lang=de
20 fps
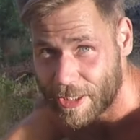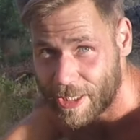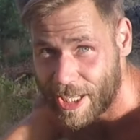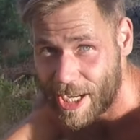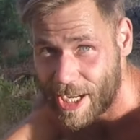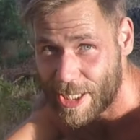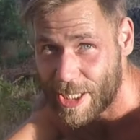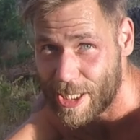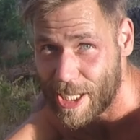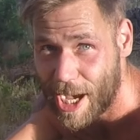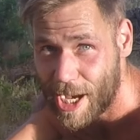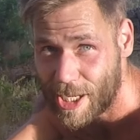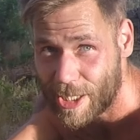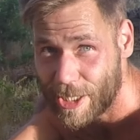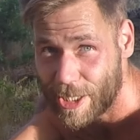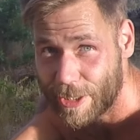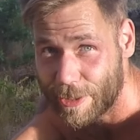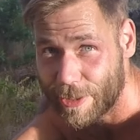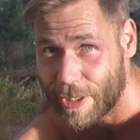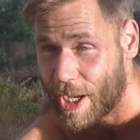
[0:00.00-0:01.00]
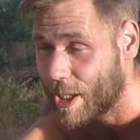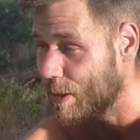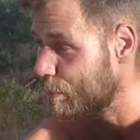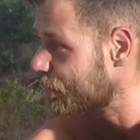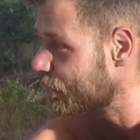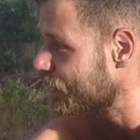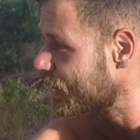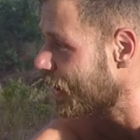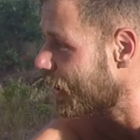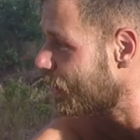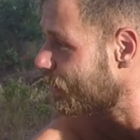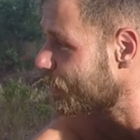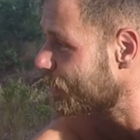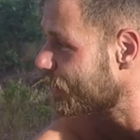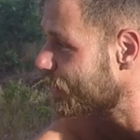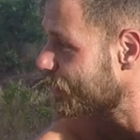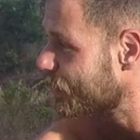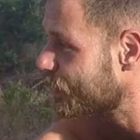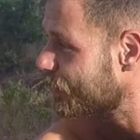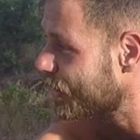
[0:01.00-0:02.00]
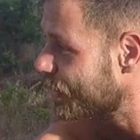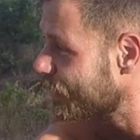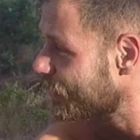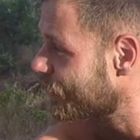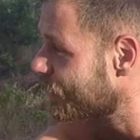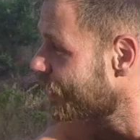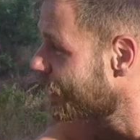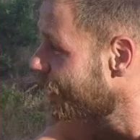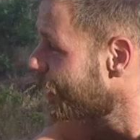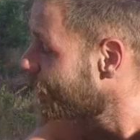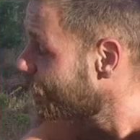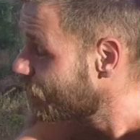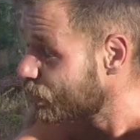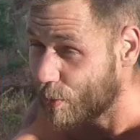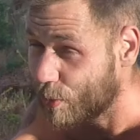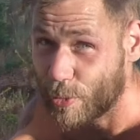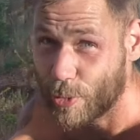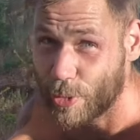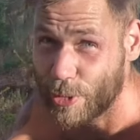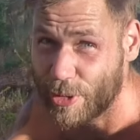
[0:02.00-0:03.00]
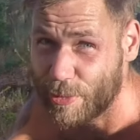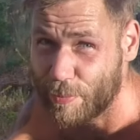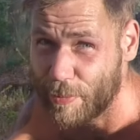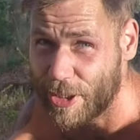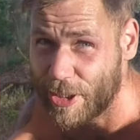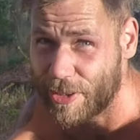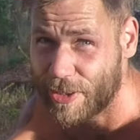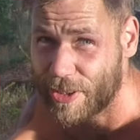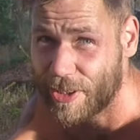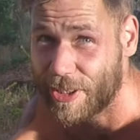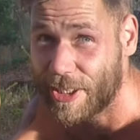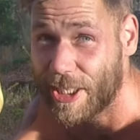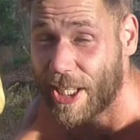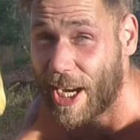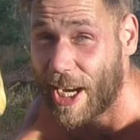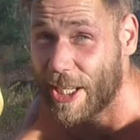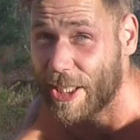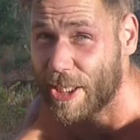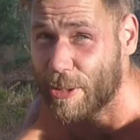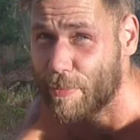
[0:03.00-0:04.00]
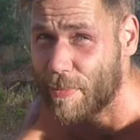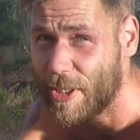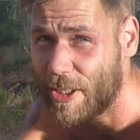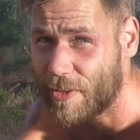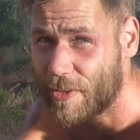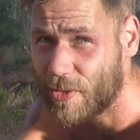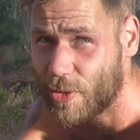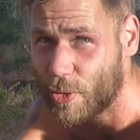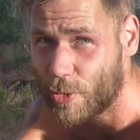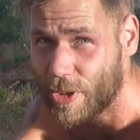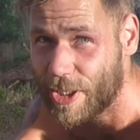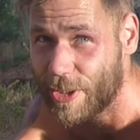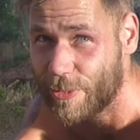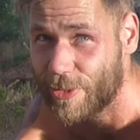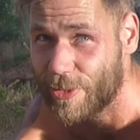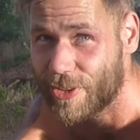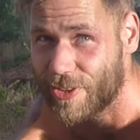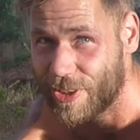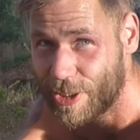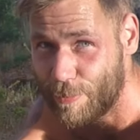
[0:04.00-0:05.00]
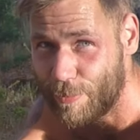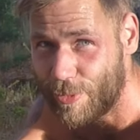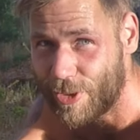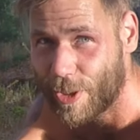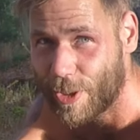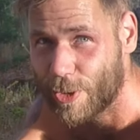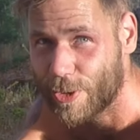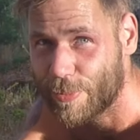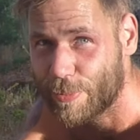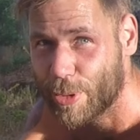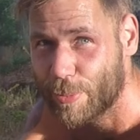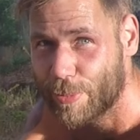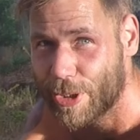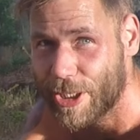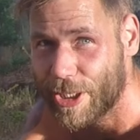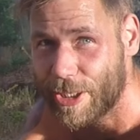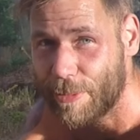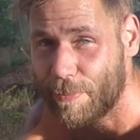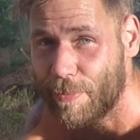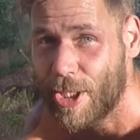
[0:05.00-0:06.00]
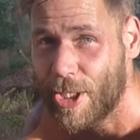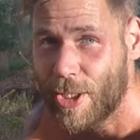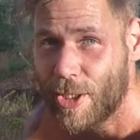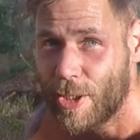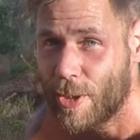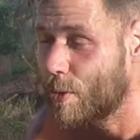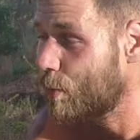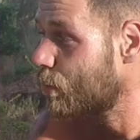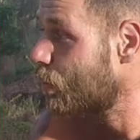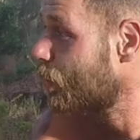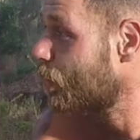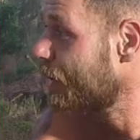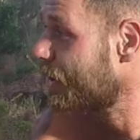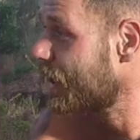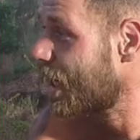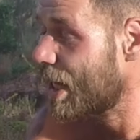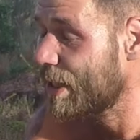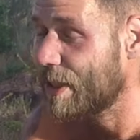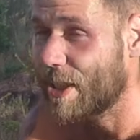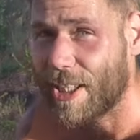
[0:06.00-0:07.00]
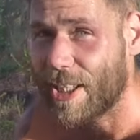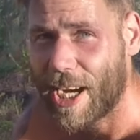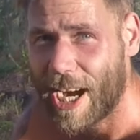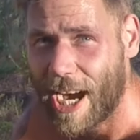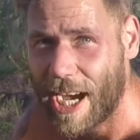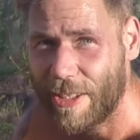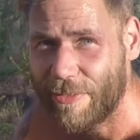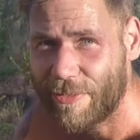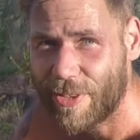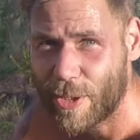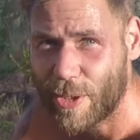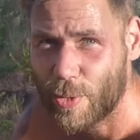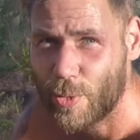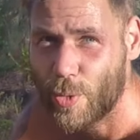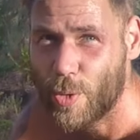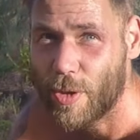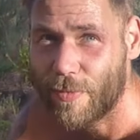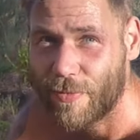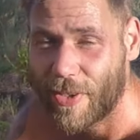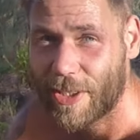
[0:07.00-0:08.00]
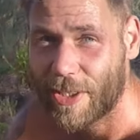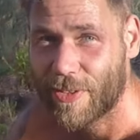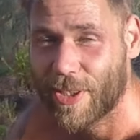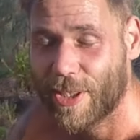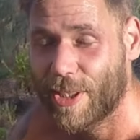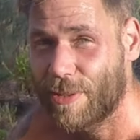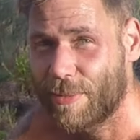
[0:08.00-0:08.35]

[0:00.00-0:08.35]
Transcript: lange lagern, ein halbes Jahr oder sowas. Und mit der eine mit Zucker und Zimt ausprobieren und die andere einfach nur Wasser.